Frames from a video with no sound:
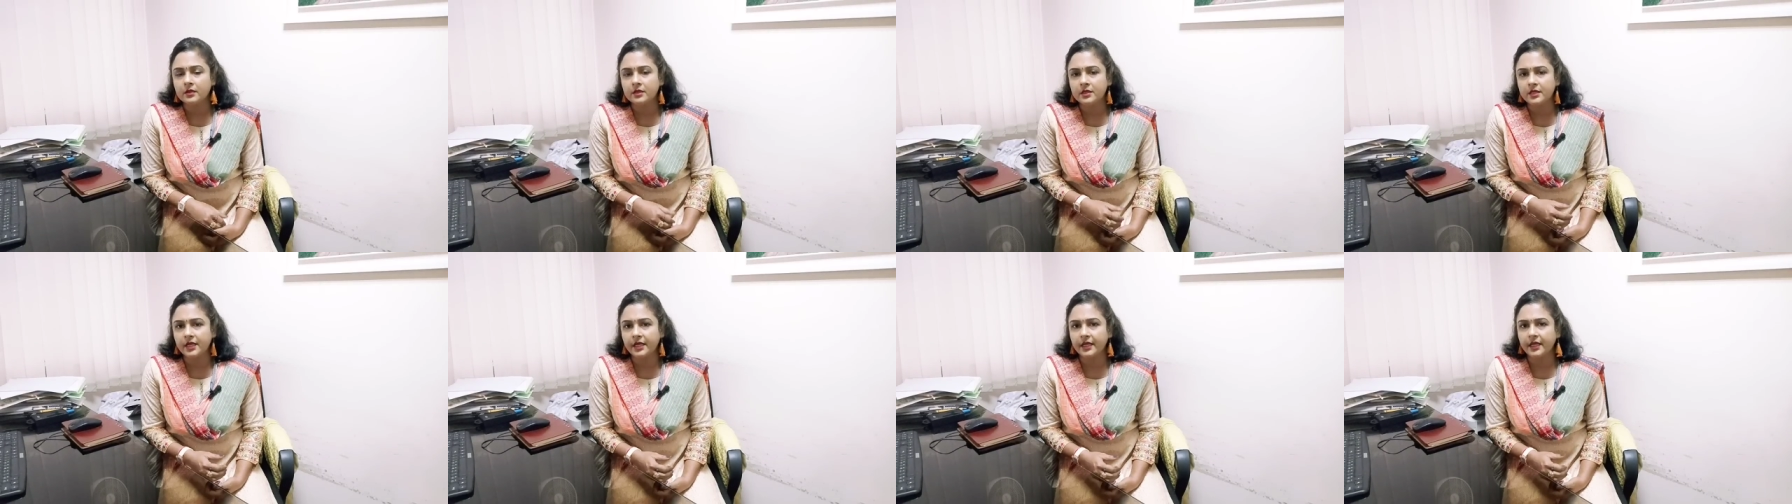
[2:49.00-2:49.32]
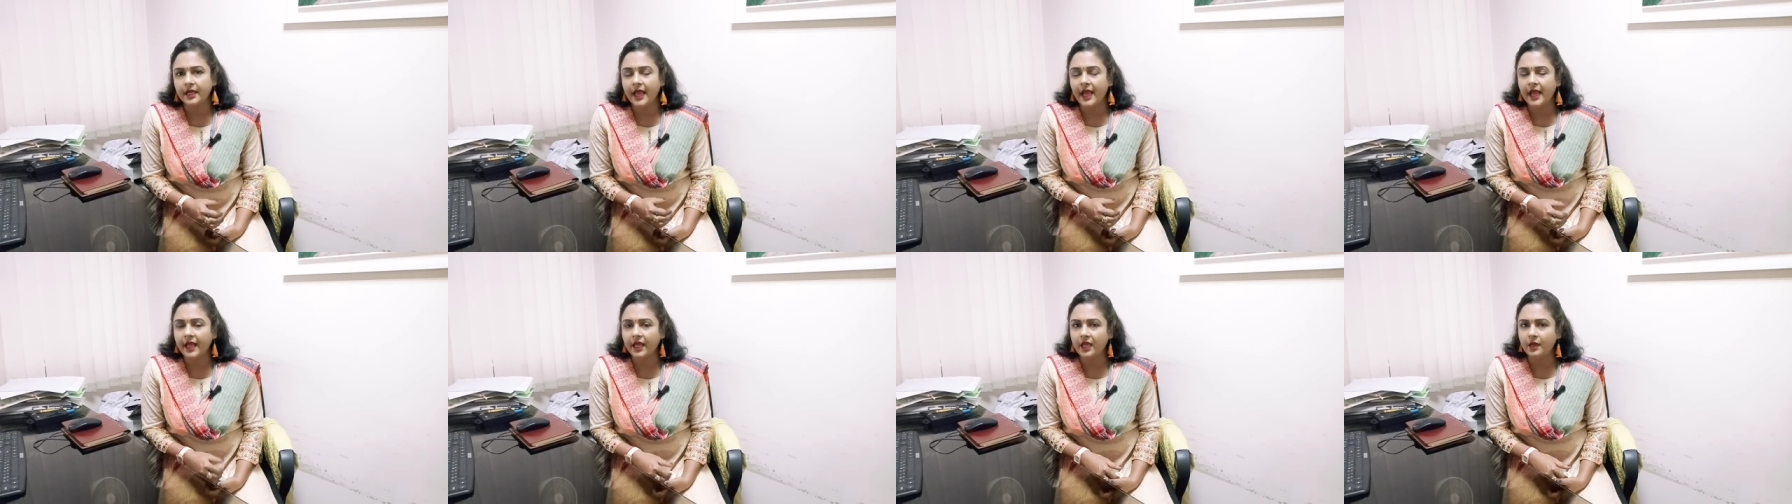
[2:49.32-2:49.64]
ঠিক
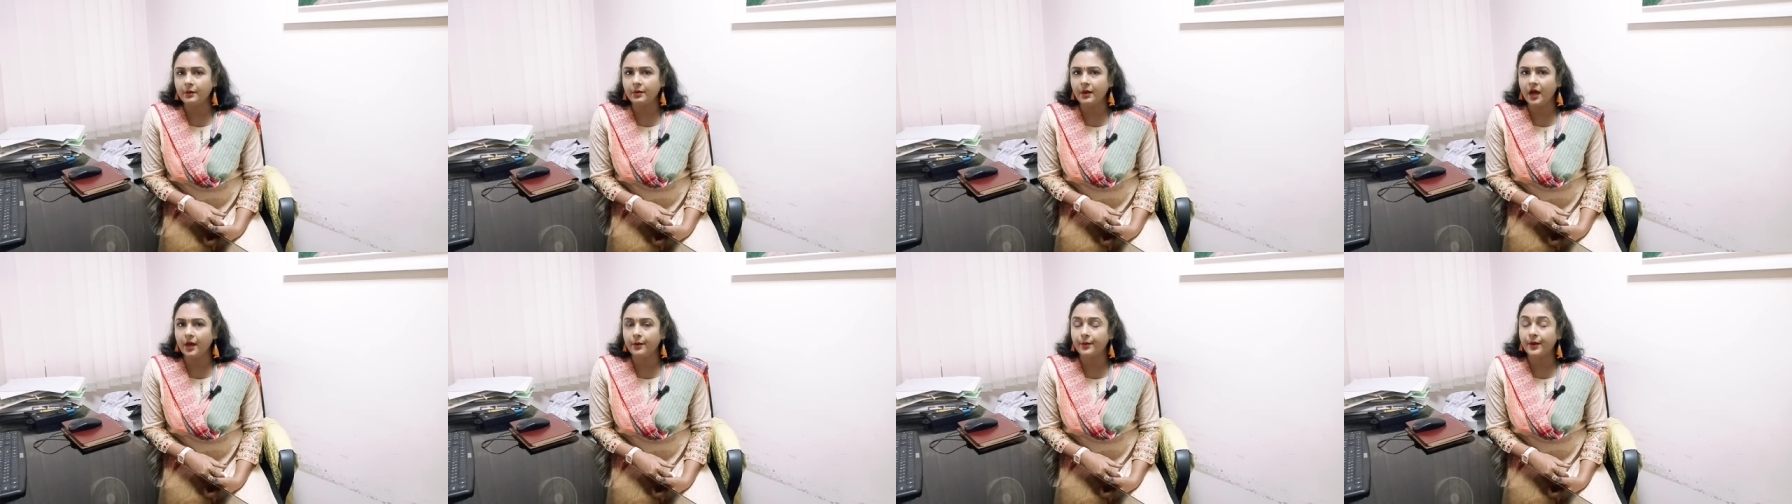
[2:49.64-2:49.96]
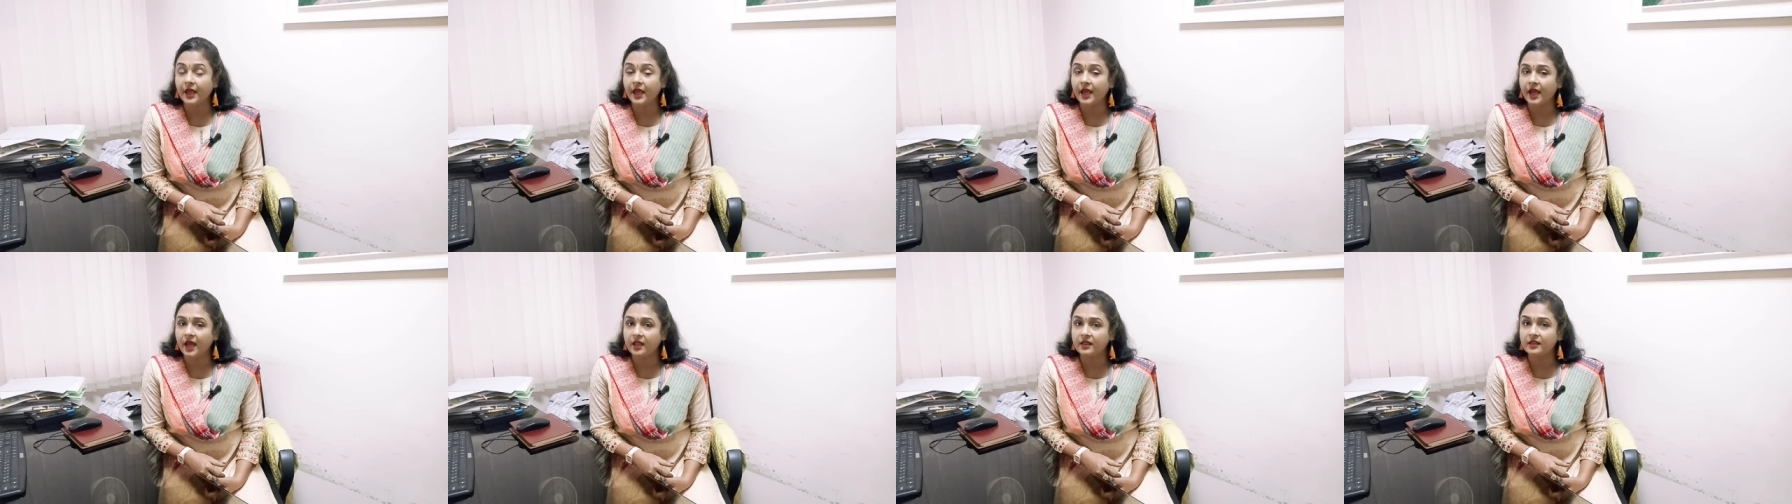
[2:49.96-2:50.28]
একইভাবে
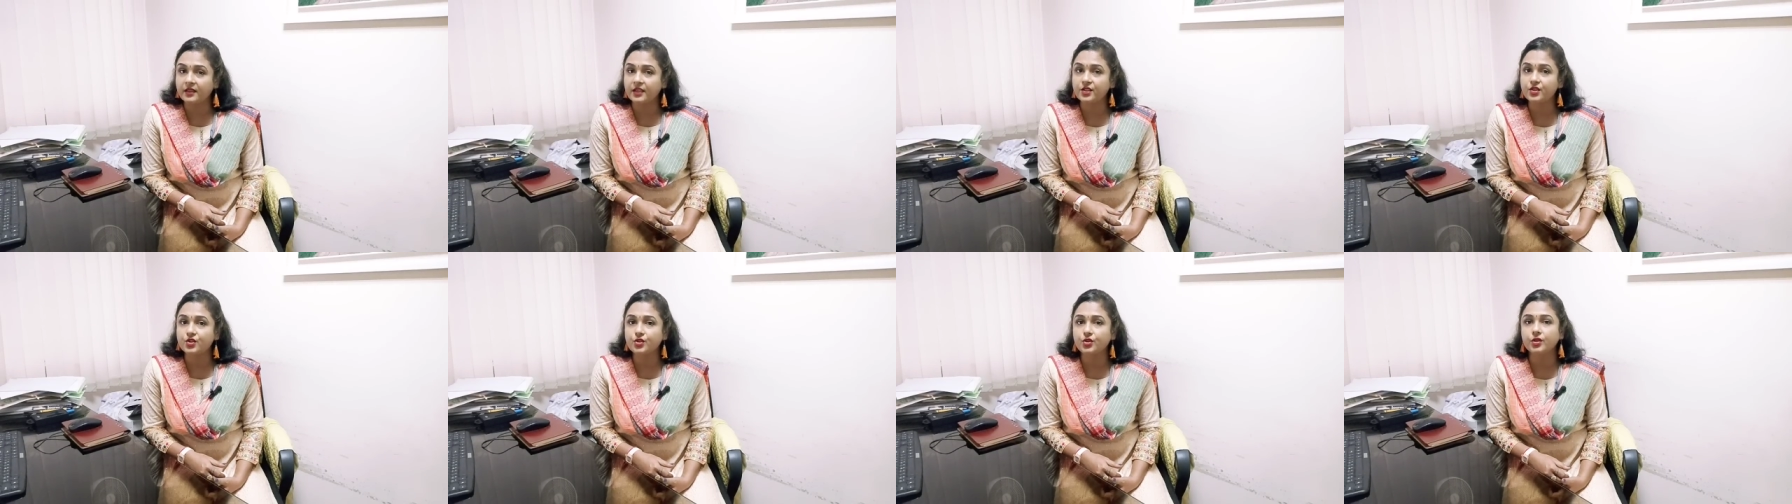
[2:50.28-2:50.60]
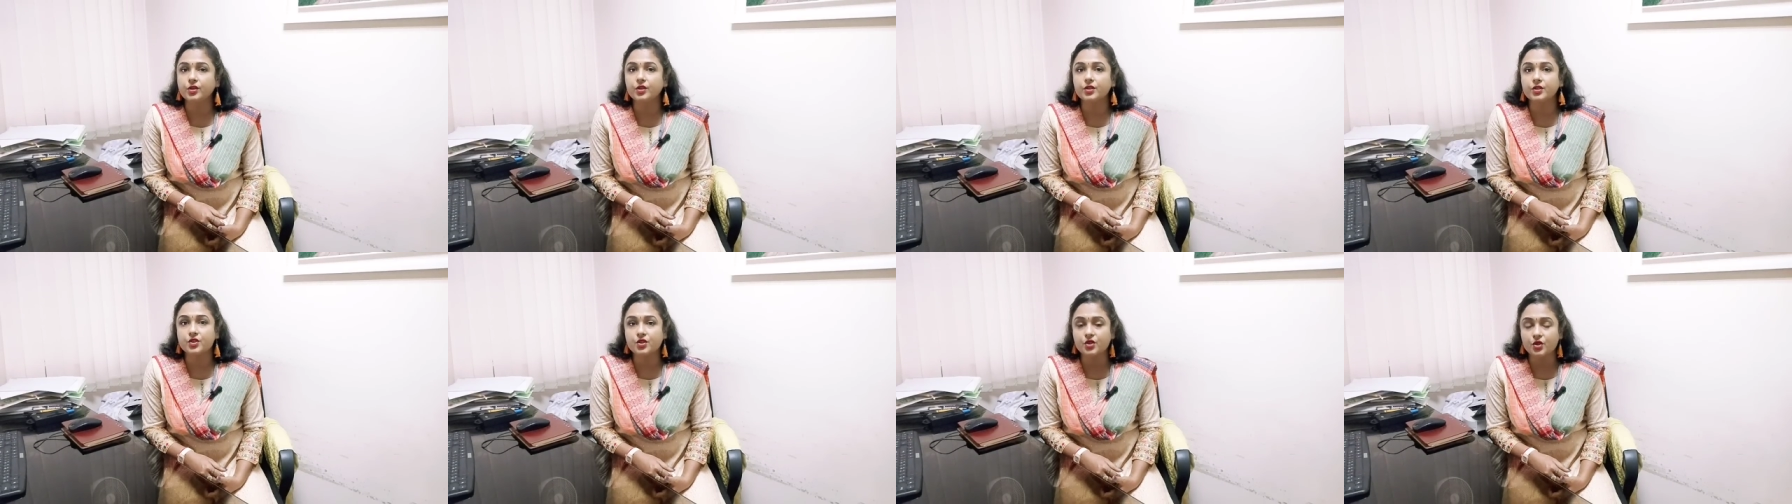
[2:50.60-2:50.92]
হেলথ
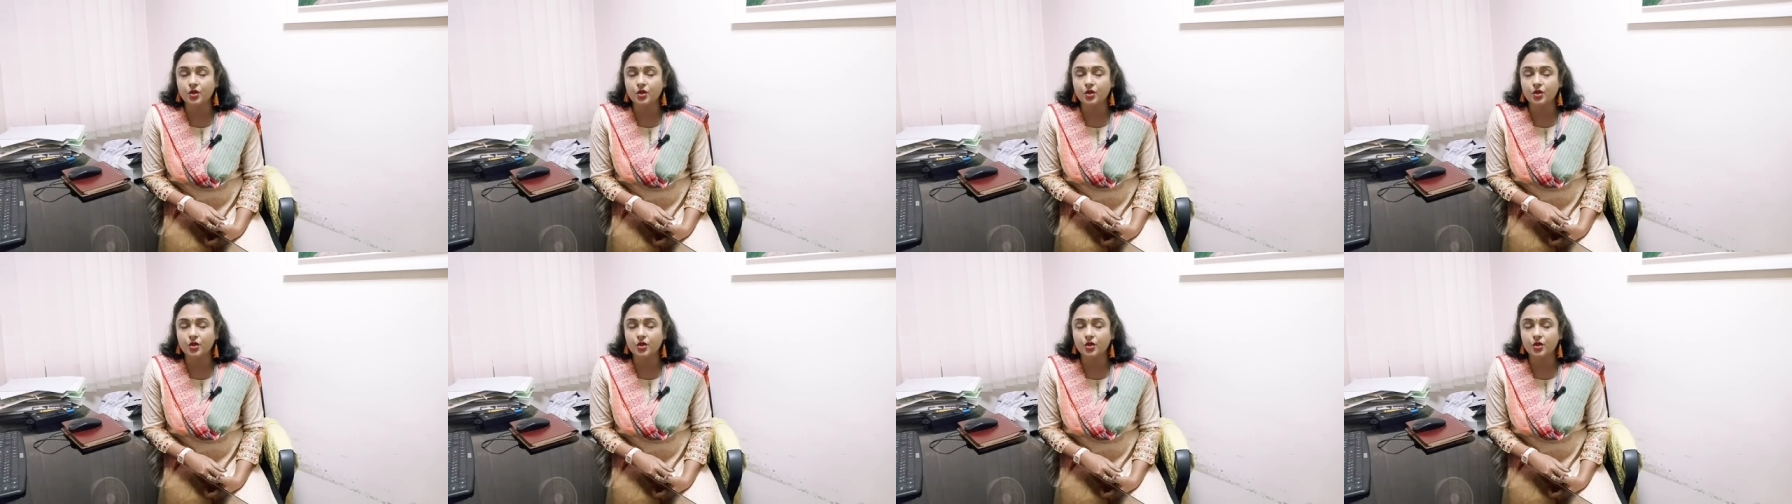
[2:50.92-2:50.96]
ইন্স্যুরেন্স